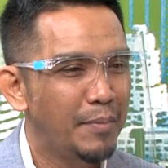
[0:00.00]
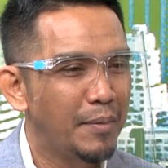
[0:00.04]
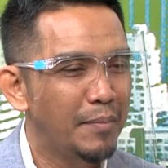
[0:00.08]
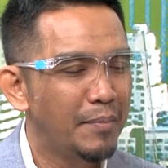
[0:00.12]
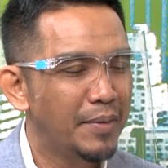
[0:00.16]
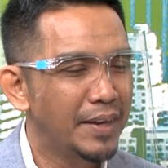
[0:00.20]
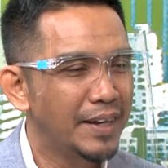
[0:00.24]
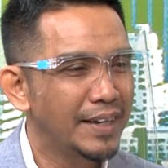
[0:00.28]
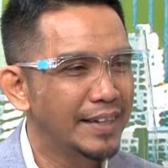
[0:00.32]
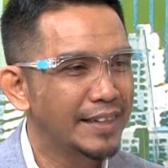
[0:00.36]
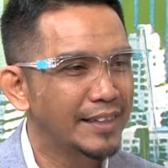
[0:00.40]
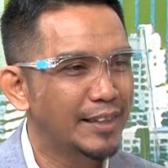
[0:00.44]
ผ
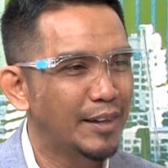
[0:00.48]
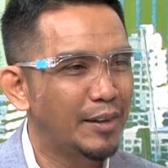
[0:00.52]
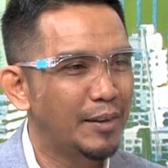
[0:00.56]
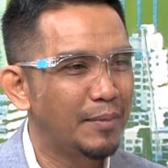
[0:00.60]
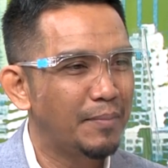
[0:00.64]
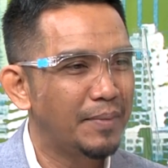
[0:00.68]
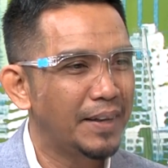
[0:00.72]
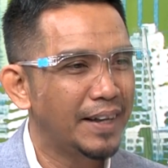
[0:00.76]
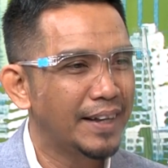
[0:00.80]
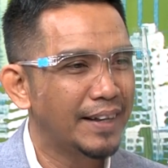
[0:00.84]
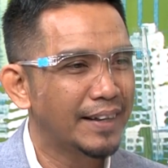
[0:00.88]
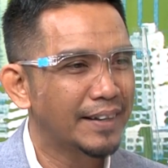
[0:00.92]
มก็เลยต
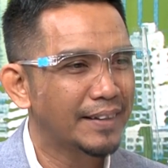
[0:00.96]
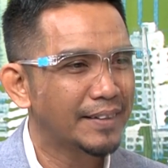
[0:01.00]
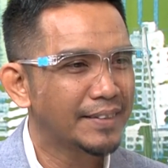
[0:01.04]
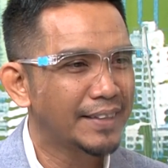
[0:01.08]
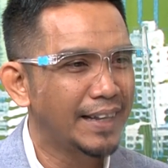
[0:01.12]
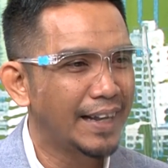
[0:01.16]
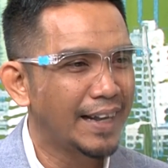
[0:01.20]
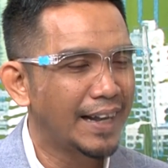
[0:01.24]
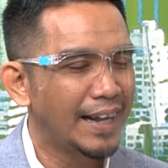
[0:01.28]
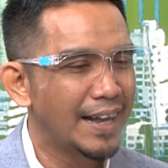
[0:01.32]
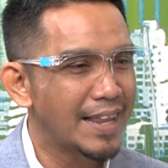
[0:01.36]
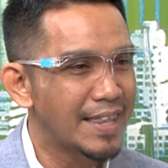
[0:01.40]
อบว่า
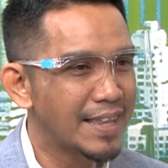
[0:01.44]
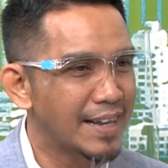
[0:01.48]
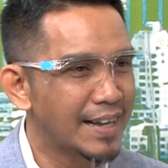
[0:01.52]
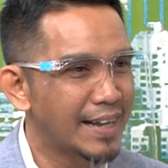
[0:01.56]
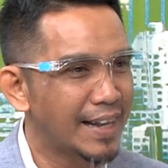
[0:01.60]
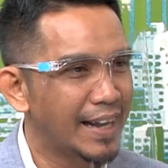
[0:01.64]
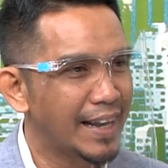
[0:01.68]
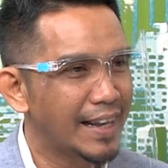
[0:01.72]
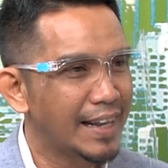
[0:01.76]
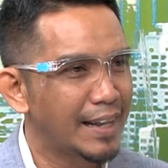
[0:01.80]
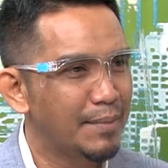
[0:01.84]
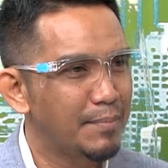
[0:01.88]
จากการสั
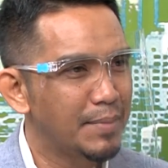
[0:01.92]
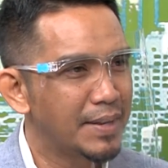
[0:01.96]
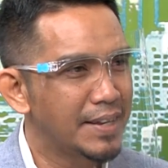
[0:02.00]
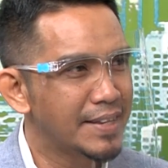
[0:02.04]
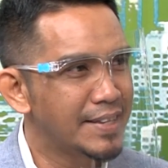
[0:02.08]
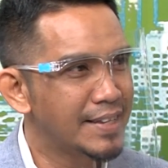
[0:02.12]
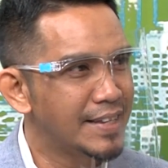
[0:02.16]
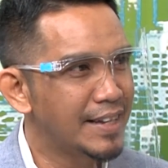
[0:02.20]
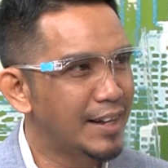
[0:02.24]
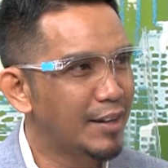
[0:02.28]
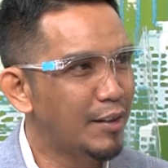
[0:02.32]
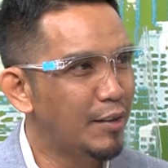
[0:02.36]
งเกตในมา
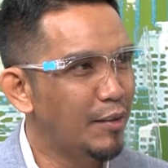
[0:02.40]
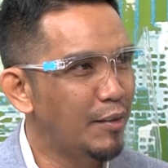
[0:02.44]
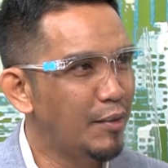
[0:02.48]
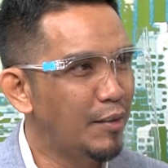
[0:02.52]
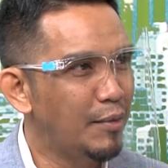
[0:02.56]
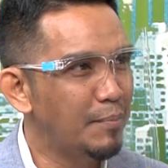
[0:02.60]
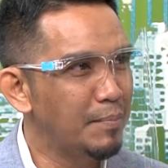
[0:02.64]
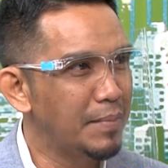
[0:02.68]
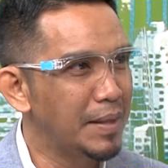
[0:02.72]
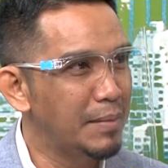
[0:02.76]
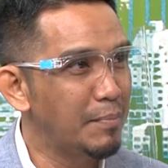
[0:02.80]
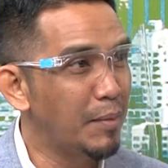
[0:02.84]
เลเซียเขา
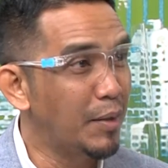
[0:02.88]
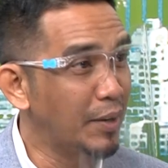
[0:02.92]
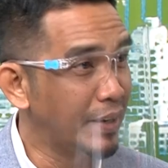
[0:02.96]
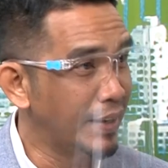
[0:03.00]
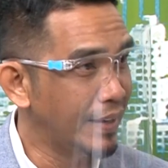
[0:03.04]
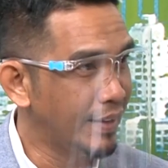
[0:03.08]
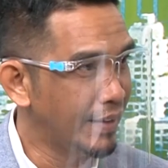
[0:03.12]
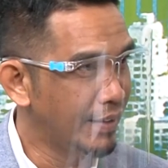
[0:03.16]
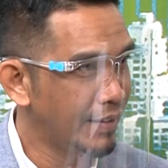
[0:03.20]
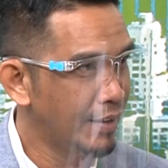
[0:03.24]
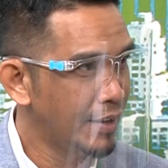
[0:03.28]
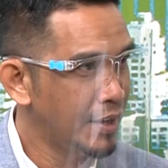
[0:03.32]
ก็มีบ่อ
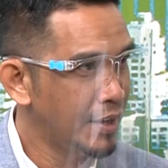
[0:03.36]
น